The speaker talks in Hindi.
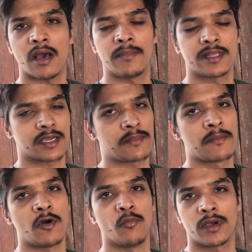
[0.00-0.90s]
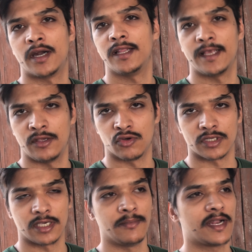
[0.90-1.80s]
अभी तक अपने पाँव पर खड़ी नहीं हो
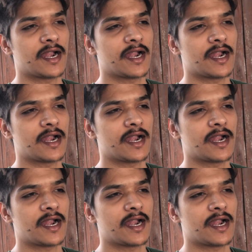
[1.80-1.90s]
सकी मेरा